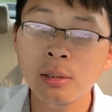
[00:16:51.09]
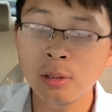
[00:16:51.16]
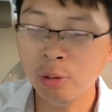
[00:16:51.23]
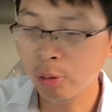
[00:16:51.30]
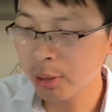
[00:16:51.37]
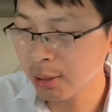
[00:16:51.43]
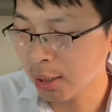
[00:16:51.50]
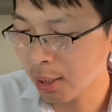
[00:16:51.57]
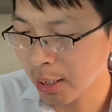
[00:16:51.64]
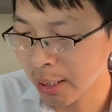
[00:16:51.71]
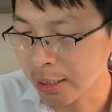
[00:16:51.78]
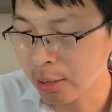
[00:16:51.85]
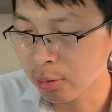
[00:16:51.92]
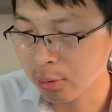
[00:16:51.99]
有一些人
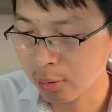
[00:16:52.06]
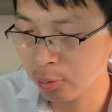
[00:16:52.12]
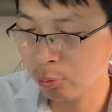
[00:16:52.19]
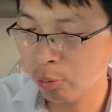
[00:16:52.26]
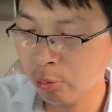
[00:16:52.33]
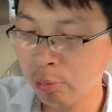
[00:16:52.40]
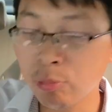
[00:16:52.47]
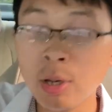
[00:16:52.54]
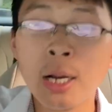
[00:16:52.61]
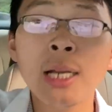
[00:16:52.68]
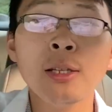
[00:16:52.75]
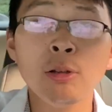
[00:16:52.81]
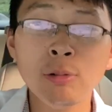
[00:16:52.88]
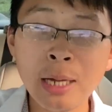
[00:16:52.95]
还跟我我
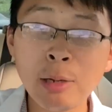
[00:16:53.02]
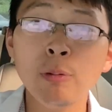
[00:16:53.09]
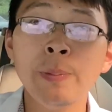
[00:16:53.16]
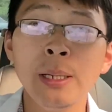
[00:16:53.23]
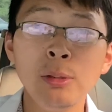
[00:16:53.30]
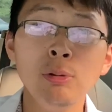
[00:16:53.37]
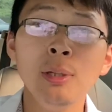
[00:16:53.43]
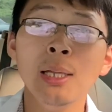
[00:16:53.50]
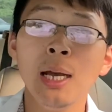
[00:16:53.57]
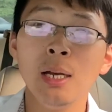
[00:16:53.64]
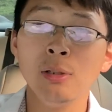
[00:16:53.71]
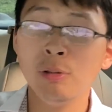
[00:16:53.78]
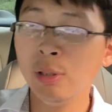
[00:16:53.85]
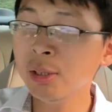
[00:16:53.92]
看都看过评论
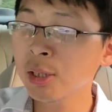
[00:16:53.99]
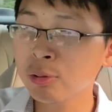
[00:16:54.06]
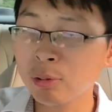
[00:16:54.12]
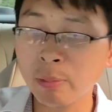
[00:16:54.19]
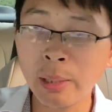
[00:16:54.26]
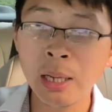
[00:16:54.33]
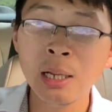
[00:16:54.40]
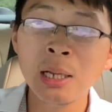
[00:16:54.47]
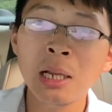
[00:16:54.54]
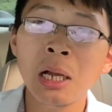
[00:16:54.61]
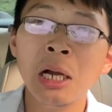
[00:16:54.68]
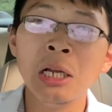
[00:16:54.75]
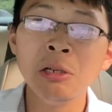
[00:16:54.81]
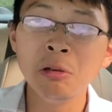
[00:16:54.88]
呐，有人在说什么？
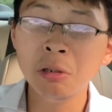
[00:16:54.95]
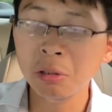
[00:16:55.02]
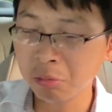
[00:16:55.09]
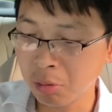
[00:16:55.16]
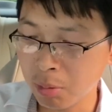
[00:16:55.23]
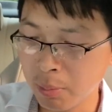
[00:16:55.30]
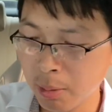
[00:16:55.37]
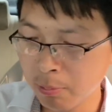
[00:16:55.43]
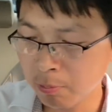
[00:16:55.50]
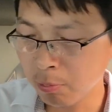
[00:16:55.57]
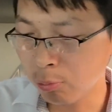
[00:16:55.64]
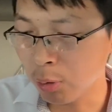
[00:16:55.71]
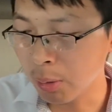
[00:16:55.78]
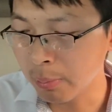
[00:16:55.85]
哎呦，我
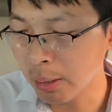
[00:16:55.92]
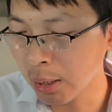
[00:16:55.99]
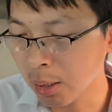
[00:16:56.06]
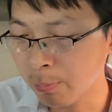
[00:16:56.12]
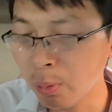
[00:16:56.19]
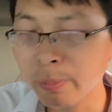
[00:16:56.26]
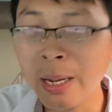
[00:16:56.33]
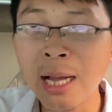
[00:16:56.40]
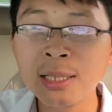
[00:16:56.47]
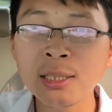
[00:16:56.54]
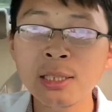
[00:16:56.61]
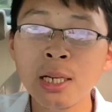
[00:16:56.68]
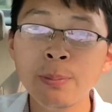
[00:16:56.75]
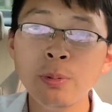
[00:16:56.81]
们我们那个不怕
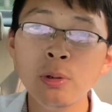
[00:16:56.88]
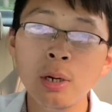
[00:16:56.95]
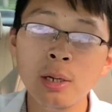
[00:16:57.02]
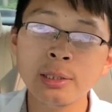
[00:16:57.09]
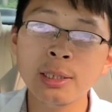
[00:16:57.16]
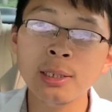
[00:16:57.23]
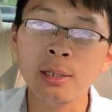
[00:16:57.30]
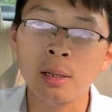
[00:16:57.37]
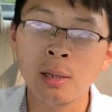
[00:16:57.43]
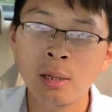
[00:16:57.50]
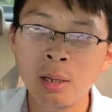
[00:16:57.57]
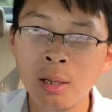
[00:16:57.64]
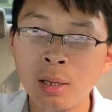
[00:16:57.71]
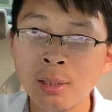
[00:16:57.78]
事也不惹事。
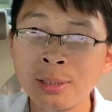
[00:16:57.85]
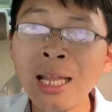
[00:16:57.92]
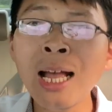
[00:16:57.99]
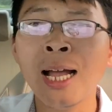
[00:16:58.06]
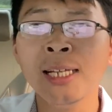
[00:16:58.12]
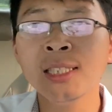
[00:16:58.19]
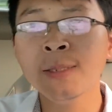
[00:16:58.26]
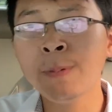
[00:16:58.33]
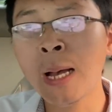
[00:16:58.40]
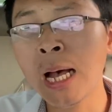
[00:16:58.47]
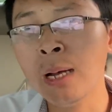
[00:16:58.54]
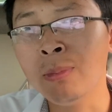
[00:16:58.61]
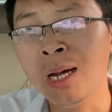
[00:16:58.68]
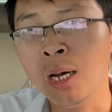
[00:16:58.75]
那还是
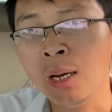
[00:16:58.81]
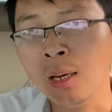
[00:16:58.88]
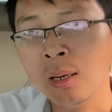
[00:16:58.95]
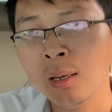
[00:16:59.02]
怕嘛？